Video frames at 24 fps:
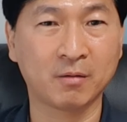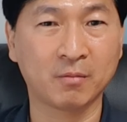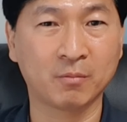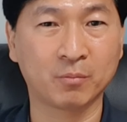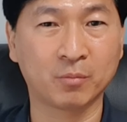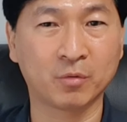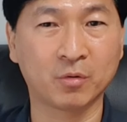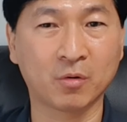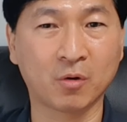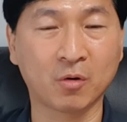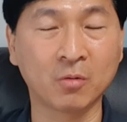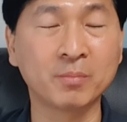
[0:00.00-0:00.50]

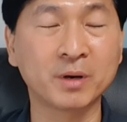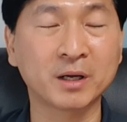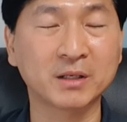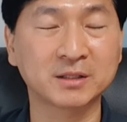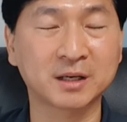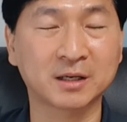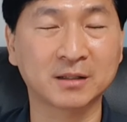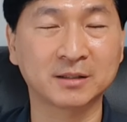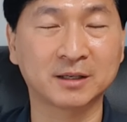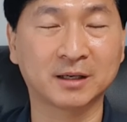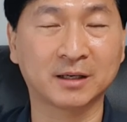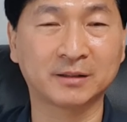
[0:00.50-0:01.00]
뭐
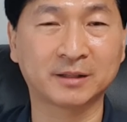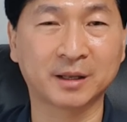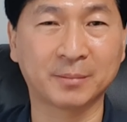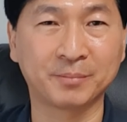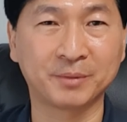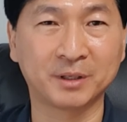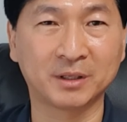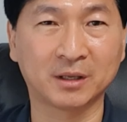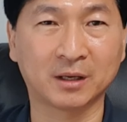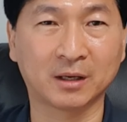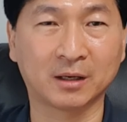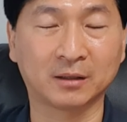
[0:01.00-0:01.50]
엉망장자가
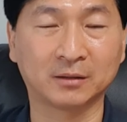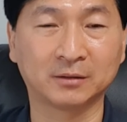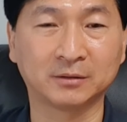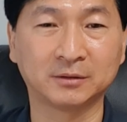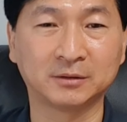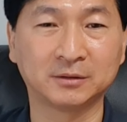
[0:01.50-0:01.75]
됩니다.